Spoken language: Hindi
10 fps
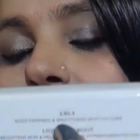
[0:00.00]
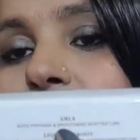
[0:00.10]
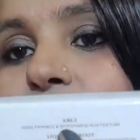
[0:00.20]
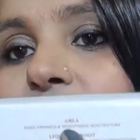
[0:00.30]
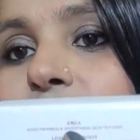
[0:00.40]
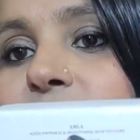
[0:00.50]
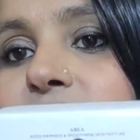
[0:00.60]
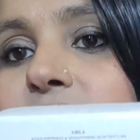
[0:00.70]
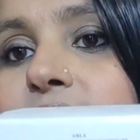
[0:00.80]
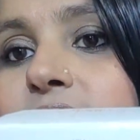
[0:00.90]
है और आपकी
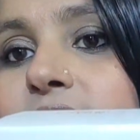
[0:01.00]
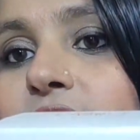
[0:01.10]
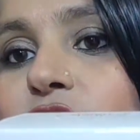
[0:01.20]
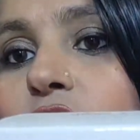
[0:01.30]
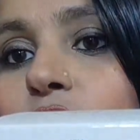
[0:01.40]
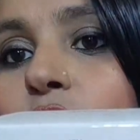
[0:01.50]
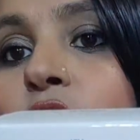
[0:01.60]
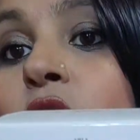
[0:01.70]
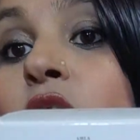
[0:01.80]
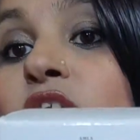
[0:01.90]
स्किन के टेक्सचर को
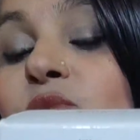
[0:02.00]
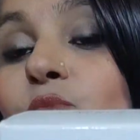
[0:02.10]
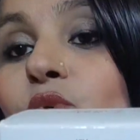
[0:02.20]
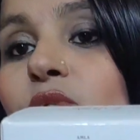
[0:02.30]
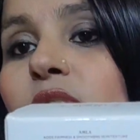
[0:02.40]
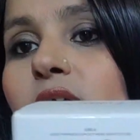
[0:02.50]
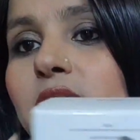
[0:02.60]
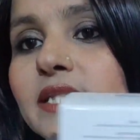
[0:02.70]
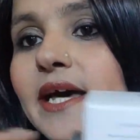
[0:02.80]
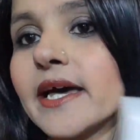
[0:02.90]
स्मूथ
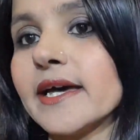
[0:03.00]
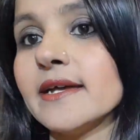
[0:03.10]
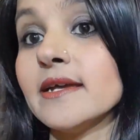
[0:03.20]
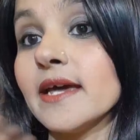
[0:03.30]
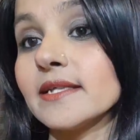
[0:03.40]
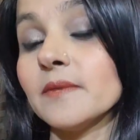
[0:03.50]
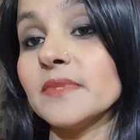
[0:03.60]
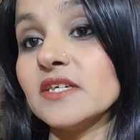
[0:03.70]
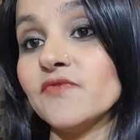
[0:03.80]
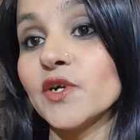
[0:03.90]
करता है एकदम
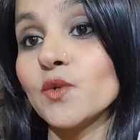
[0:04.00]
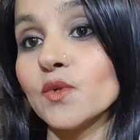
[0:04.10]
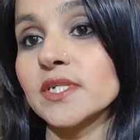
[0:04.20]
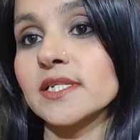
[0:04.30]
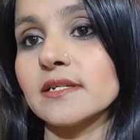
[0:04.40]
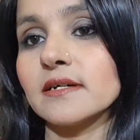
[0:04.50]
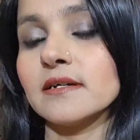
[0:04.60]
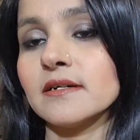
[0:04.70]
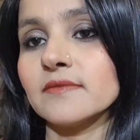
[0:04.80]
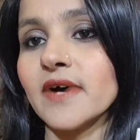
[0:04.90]
इवन टोन
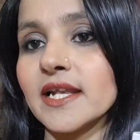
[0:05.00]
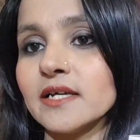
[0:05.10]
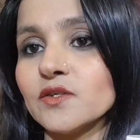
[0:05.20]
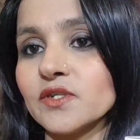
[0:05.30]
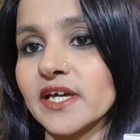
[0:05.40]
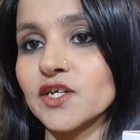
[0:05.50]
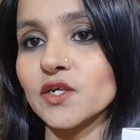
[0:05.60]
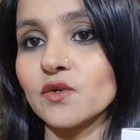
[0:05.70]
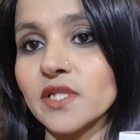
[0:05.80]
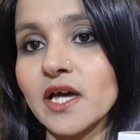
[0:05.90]
वाला जो
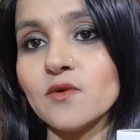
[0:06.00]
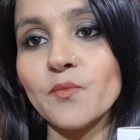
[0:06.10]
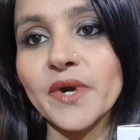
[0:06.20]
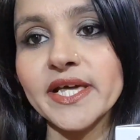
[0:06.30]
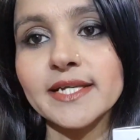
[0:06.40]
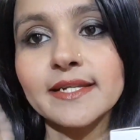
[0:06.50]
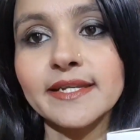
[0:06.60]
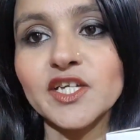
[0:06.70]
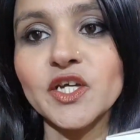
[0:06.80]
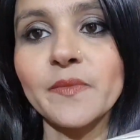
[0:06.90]
टेक्सचर होता है वो बढ़िया सा
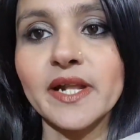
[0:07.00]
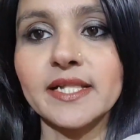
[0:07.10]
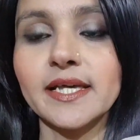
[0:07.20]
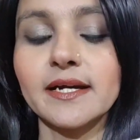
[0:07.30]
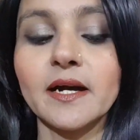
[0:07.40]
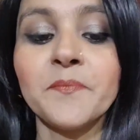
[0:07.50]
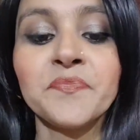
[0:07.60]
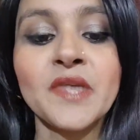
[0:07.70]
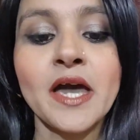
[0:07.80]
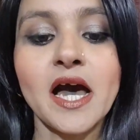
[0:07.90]
टेक्सचर बना देगा
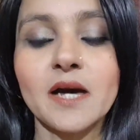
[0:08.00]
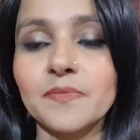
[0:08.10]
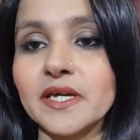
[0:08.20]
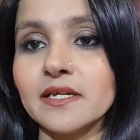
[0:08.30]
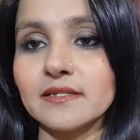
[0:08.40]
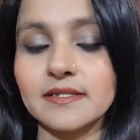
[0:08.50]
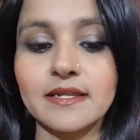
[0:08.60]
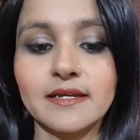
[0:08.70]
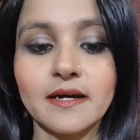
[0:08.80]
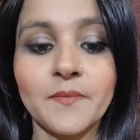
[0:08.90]
आपके
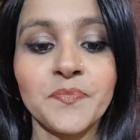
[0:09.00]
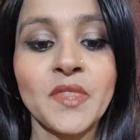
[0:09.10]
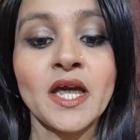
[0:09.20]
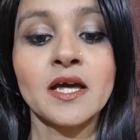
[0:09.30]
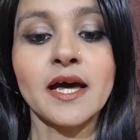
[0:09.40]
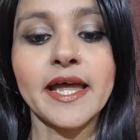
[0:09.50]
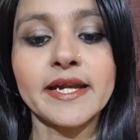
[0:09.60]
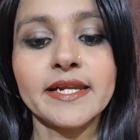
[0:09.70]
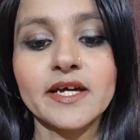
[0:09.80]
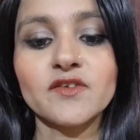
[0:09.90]
स्किन का
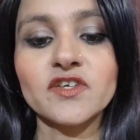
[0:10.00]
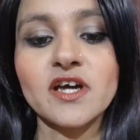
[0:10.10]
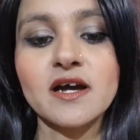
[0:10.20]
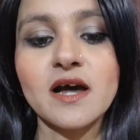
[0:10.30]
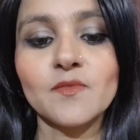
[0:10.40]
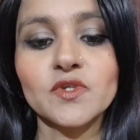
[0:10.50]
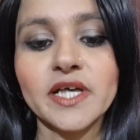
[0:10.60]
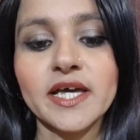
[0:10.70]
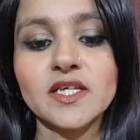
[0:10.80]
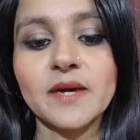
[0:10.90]
एंड लैक्रिश का काम
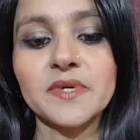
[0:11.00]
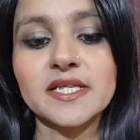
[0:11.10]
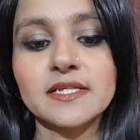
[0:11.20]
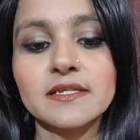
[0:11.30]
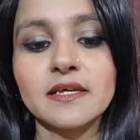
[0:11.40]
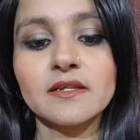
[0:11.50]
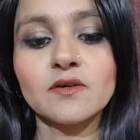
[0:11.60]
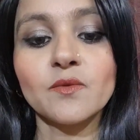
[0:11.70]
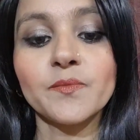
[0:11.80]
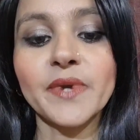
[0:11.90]
होता है आपकी स्किन
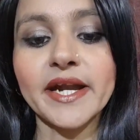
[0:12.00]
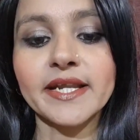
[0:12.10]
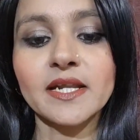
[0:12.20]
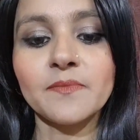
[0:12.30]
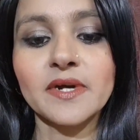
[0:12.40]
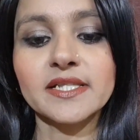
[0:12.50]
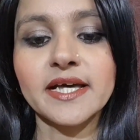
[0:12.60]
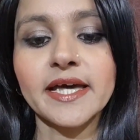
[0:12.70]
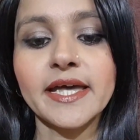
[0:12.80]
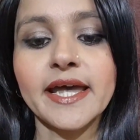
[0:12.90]
को ब्राइटन अप
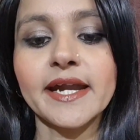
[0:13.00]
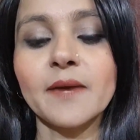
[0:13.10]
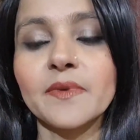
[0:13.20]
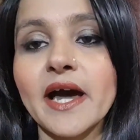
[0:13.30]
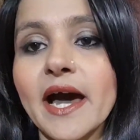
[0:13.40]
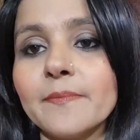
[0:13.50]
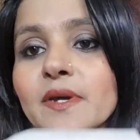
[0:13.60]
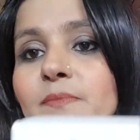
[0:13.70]
करता है एंड आपके हाइपर